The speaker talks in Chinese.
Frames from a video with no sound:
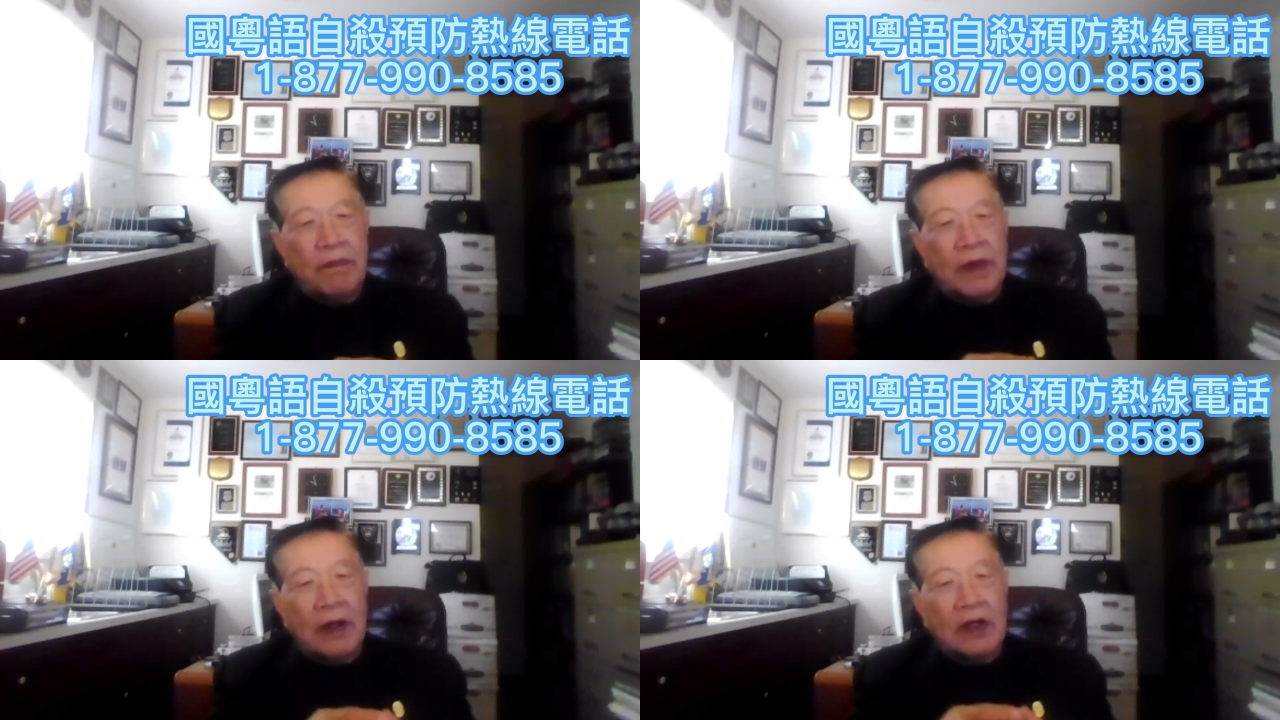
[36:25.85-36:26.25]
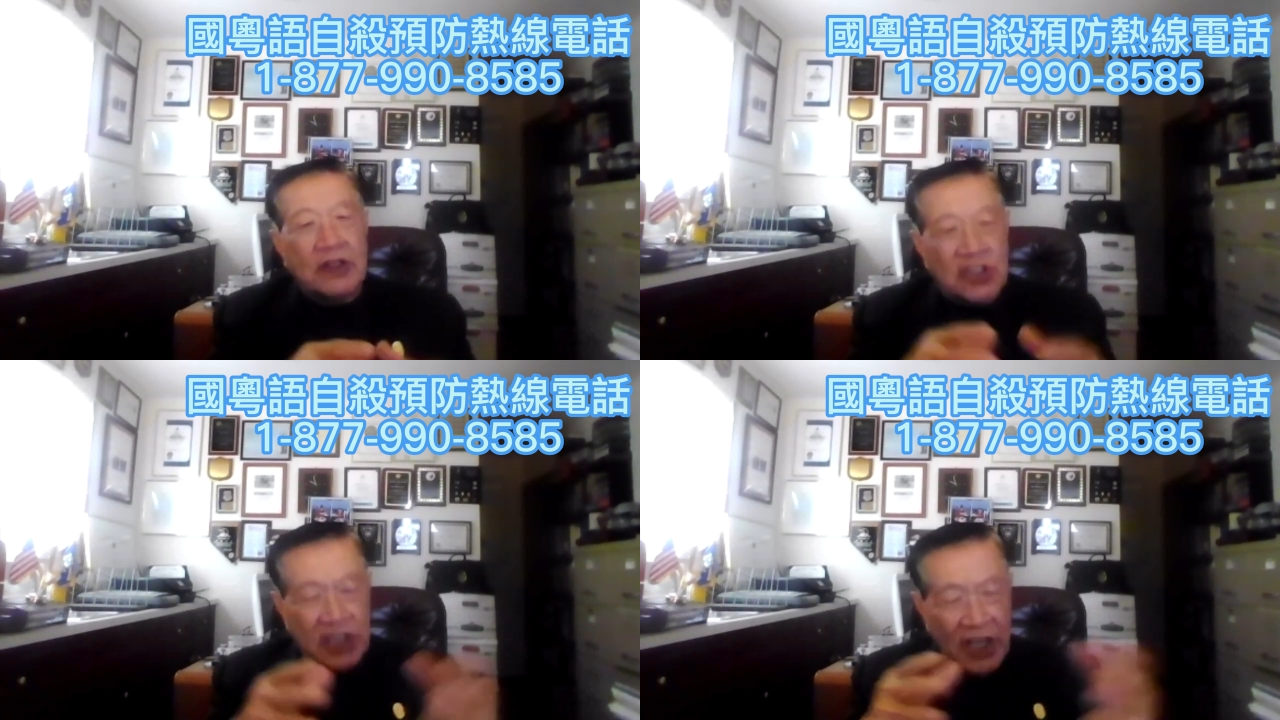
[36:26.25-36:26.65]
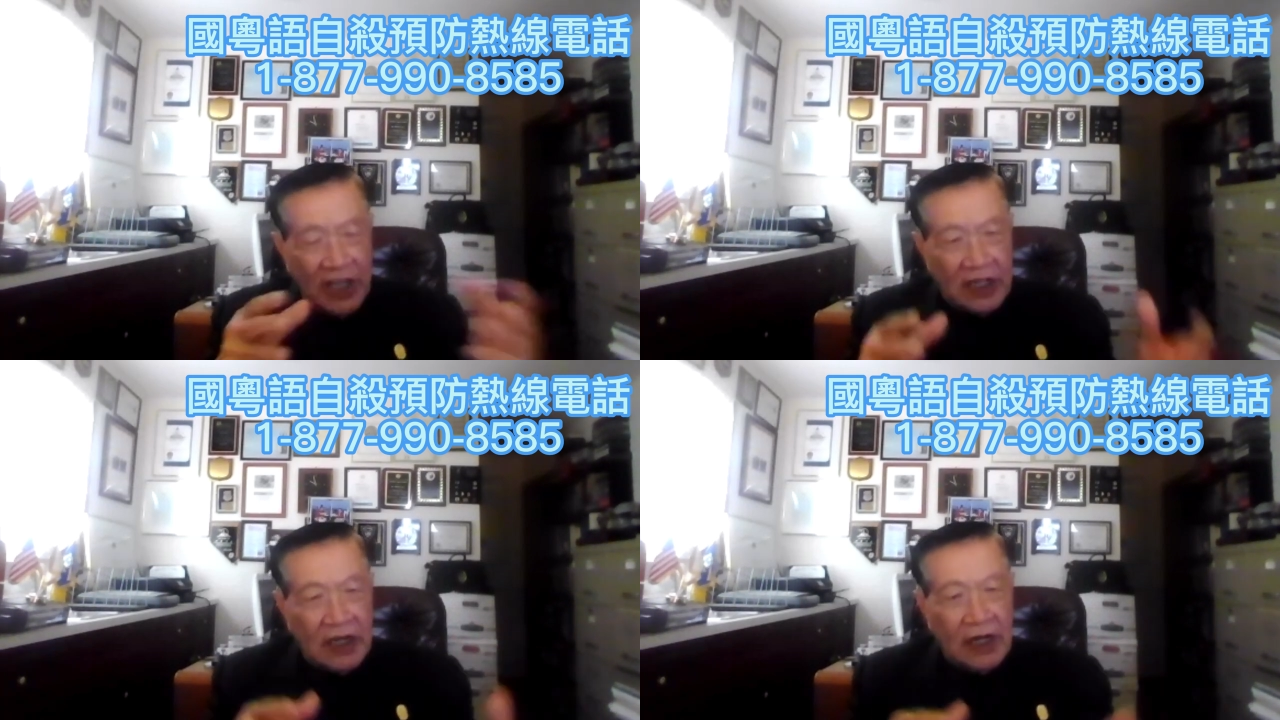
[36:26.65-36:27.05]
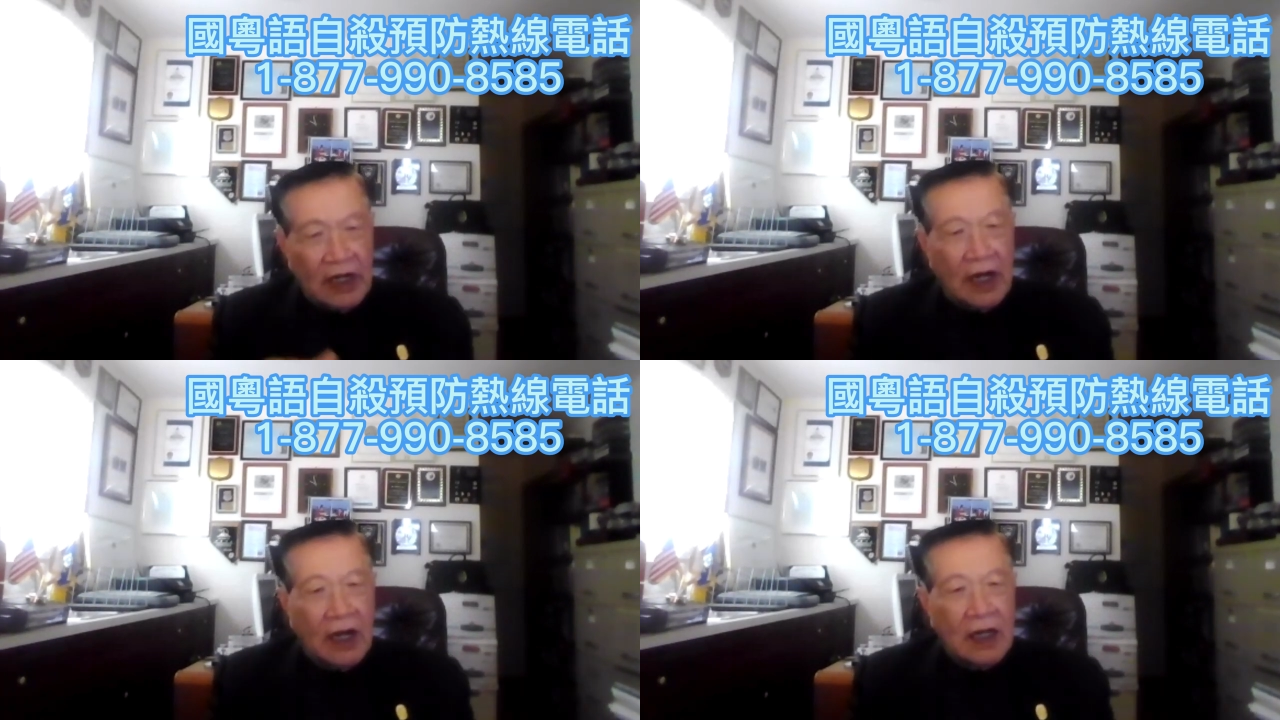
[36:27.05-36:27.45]
呃失业的人
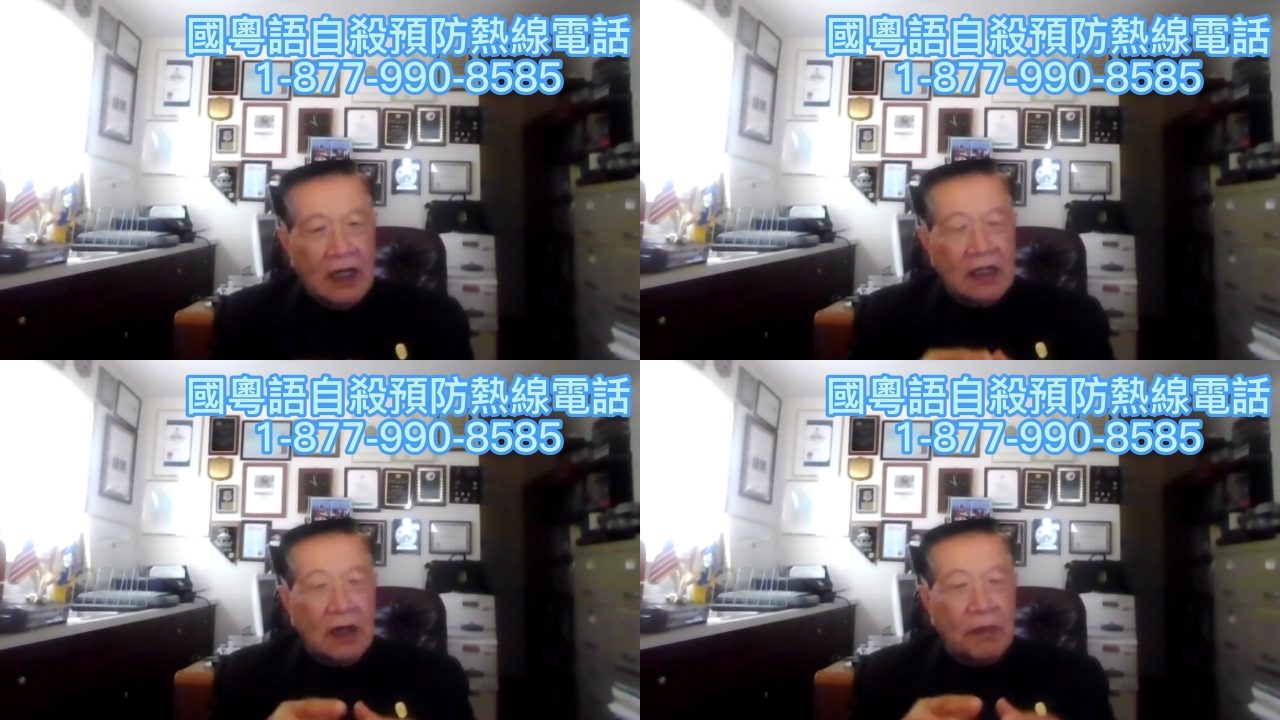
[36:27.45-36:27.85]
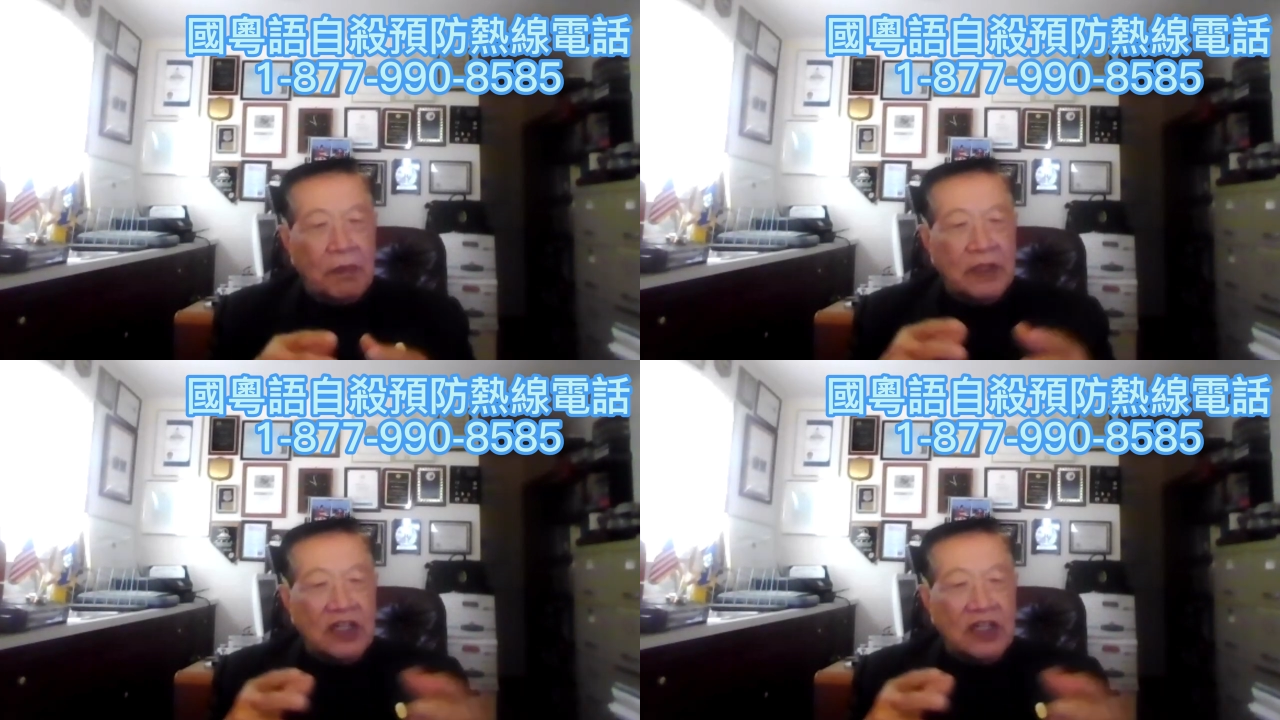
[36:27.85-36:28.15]
啦、啊，呃不